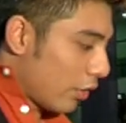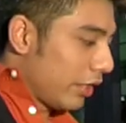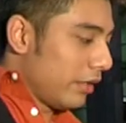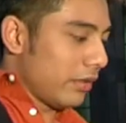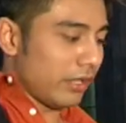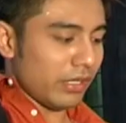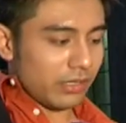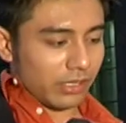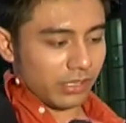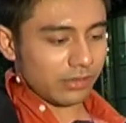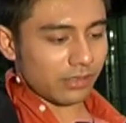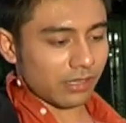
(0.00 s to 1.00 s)
Oh ini ini
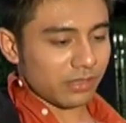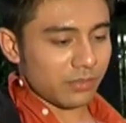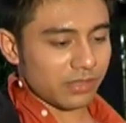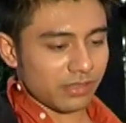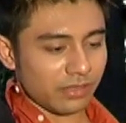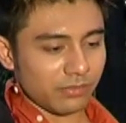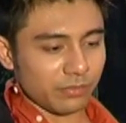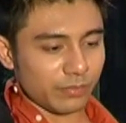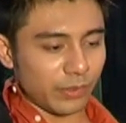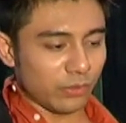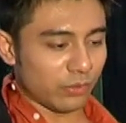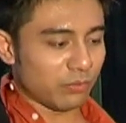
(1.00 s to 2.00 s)
ini ternyata masih
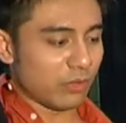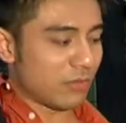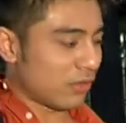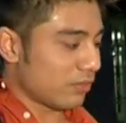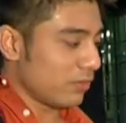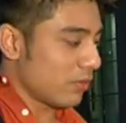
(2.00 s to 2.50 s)
penuh, belum aku